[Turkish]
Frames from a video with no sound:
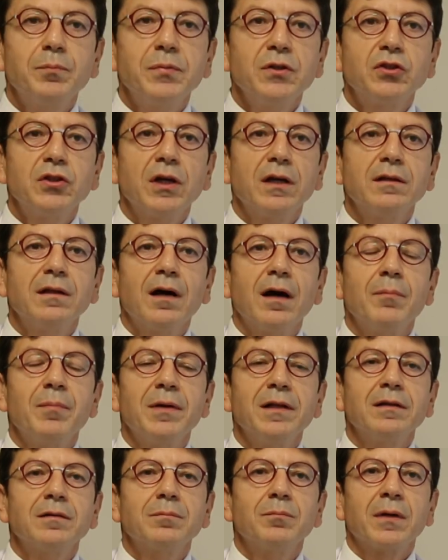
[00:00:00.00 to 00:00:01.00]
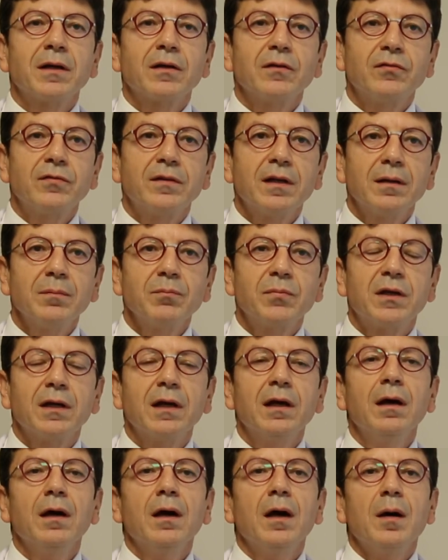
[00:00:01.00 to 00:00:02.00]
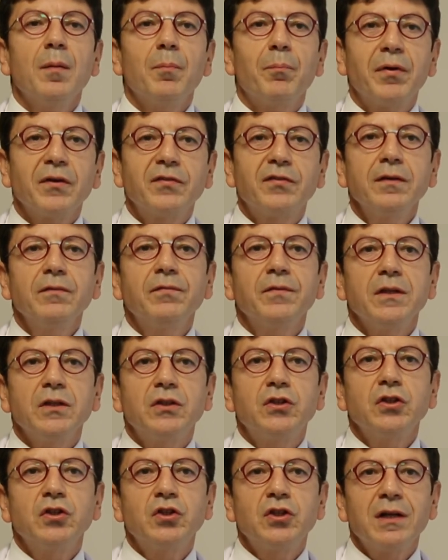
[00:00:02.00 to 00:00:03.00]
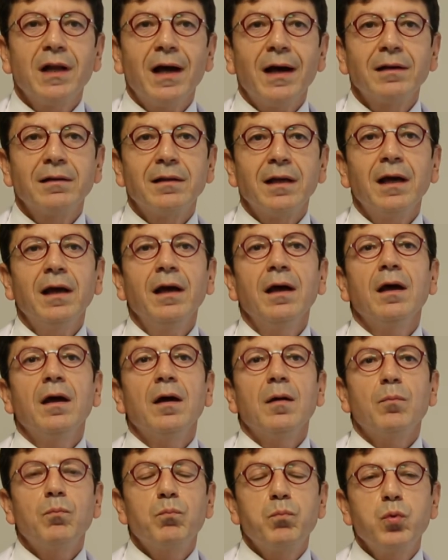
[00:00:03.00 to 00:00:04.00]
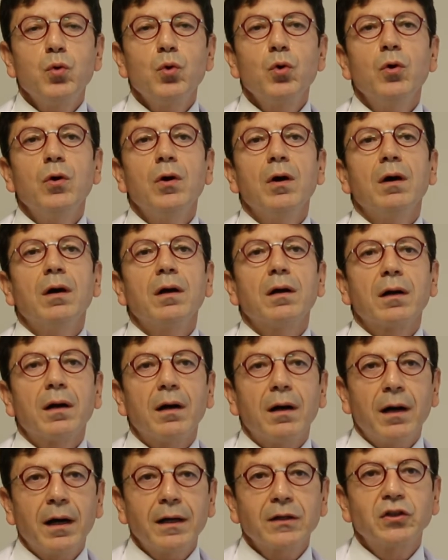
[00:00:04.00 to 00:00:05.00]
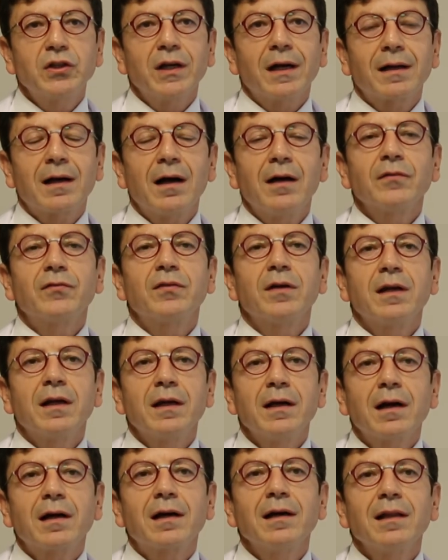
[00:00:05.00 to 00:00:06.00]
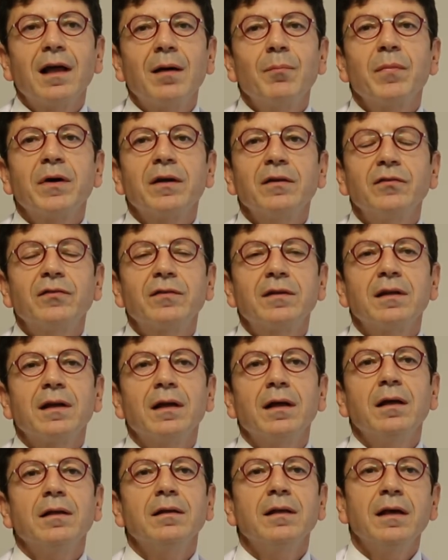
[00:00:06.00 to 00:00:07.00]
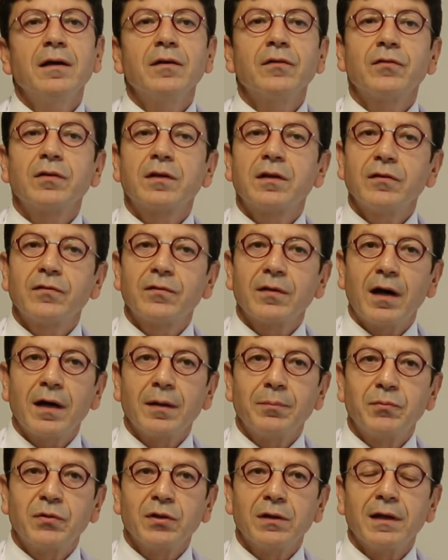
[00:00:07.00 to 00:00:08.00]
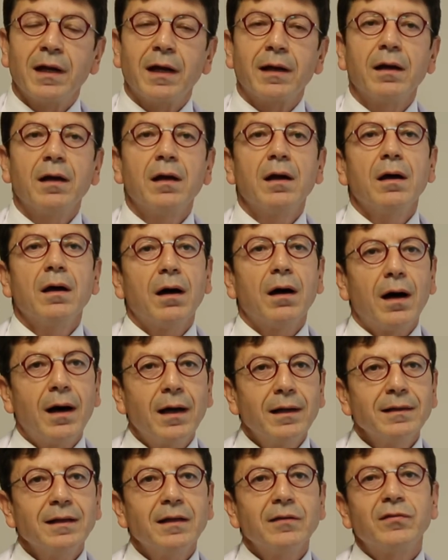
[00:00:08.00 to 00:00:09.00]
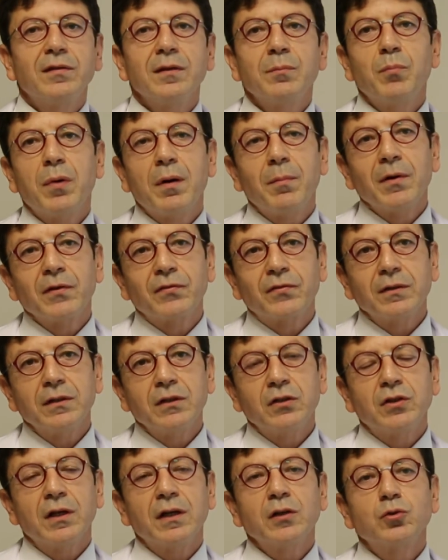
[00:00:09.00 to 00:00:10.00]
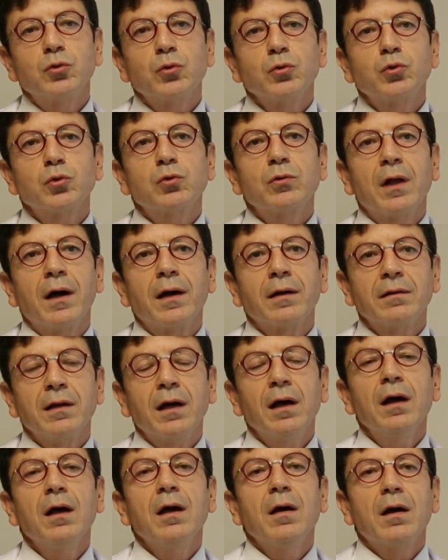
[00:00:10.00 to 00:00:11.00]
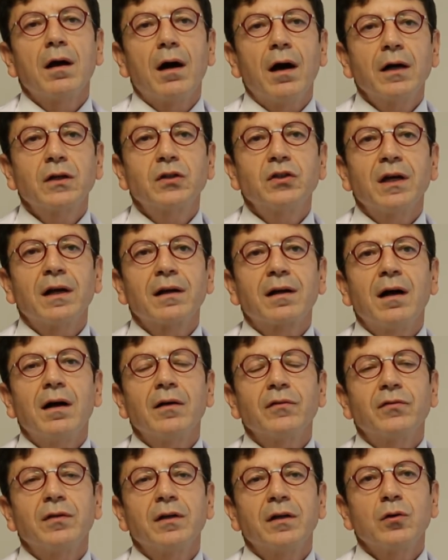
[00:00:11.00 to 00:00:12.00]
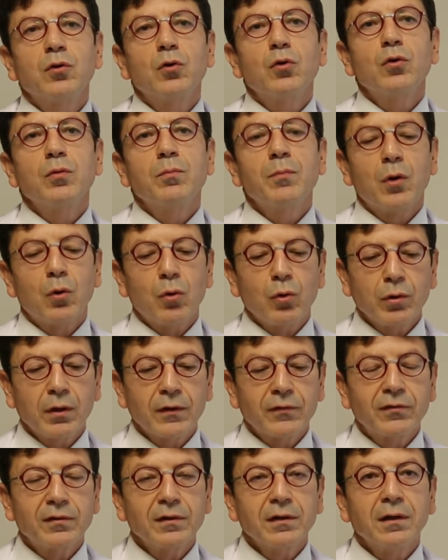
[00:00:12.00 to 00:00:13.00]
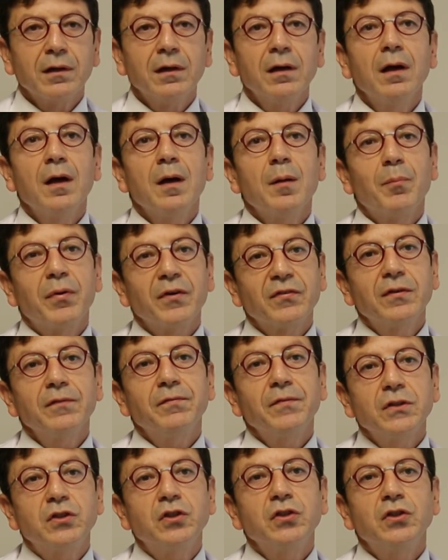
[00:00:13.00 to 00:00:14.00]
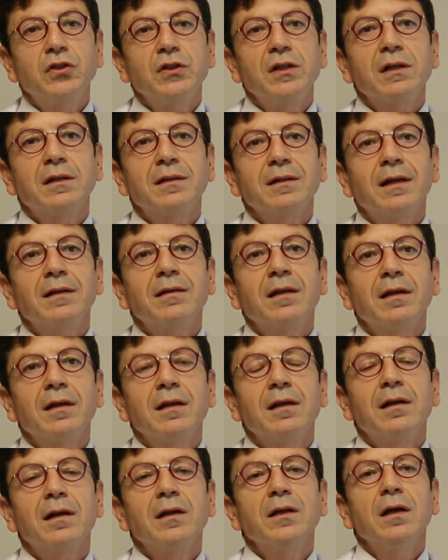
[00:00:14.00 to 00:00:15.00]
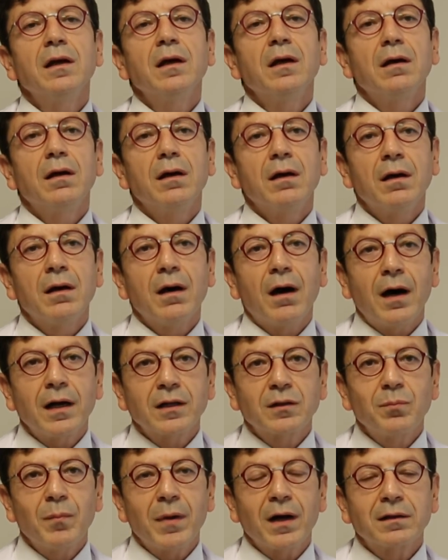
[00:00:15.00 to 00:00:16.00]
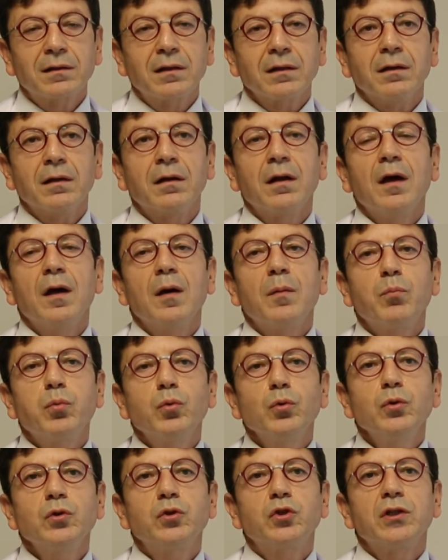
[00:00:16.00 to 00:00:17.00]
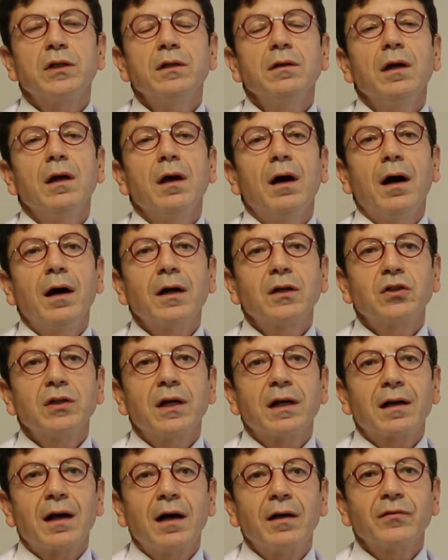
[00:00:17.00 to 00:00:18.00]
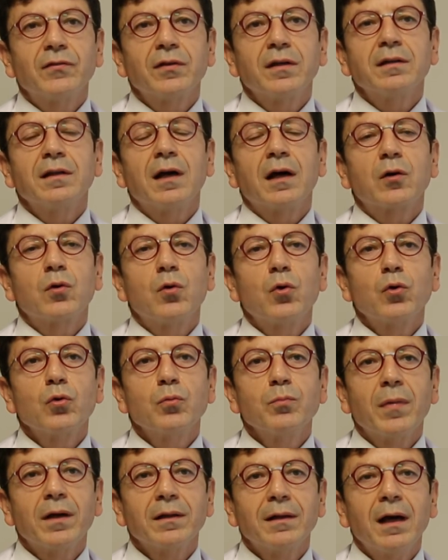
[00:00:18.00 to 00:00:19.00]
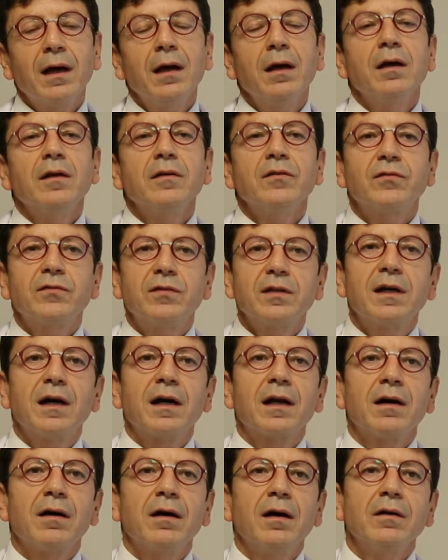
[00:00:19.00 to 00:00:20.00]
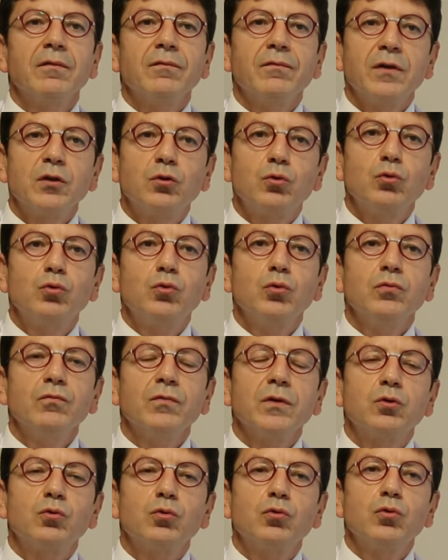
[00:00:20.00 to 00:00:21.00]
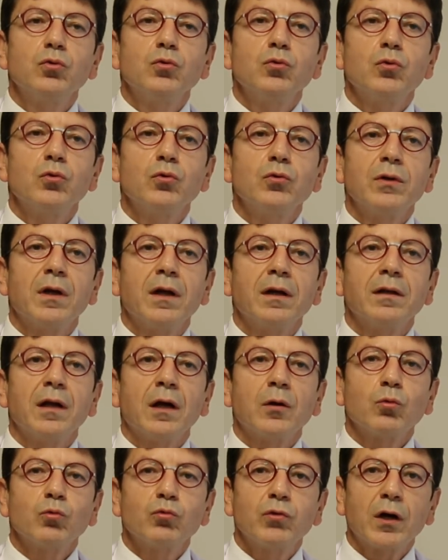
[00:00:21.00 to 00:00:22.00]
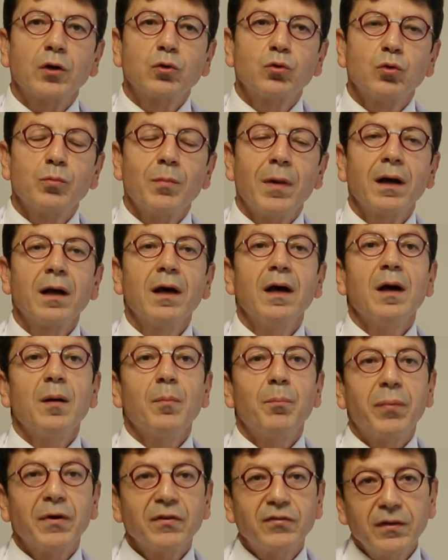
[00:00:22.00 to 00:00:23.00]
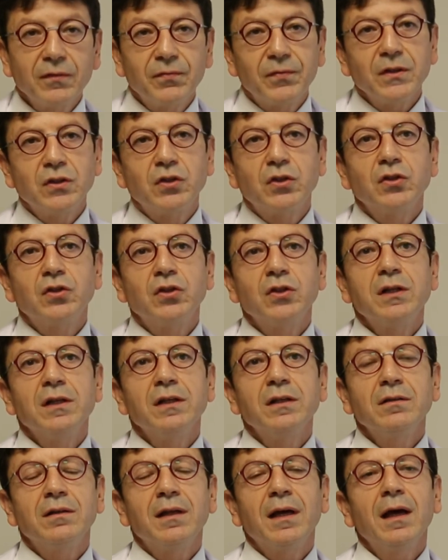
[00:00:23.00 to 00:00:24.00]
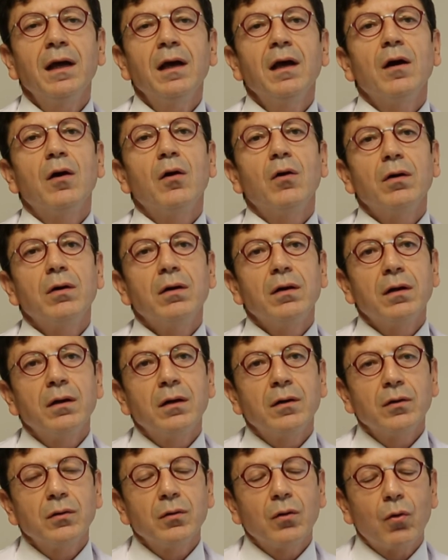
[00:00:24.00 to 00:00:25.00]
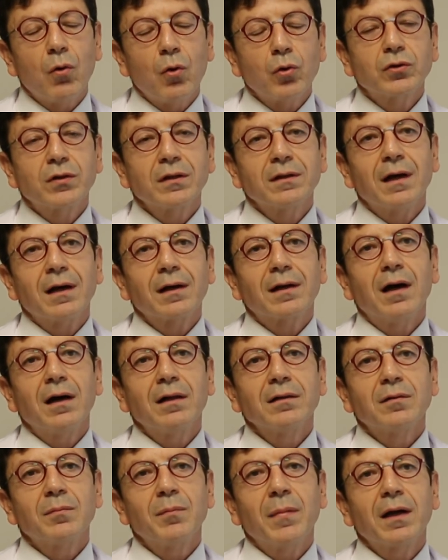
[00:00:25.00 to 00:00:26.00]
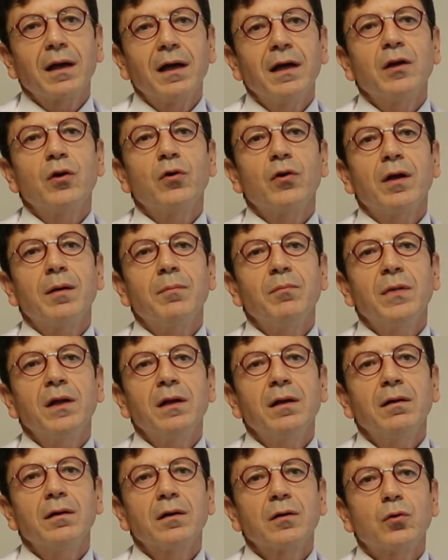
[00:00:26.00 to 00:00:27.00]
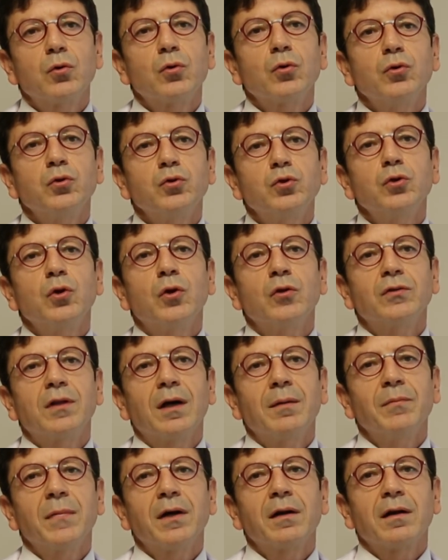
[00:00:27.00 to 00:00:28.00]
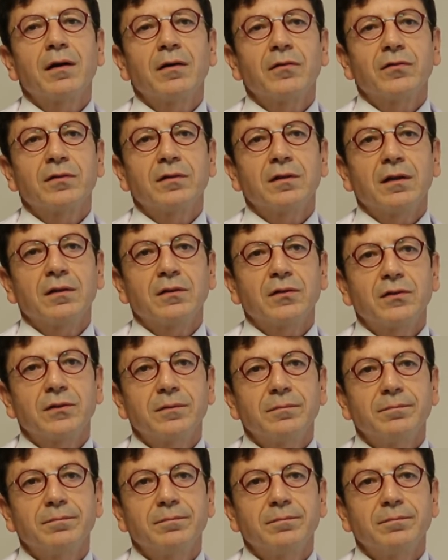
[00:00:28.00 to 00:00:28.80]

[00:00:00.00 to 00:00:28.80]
Bir şey daha belirtmek isterim ki pasif içiciler de bu akciğer kanserine yakalanma riskine ne yazık ki sahiptirler. Annesi, babası içen çocuklarda akciğer kanseri görülme olasılığı pasif içicilik nedeniyle e, artmaktadır. Bunun için akciğer kanserinden korunmada sigara ve tütün ve tütün ürünlerinden uzak durmak pasif içiciliği de e, ortadan kaldırmak en önemli koruyucu yöntemler arasındadır.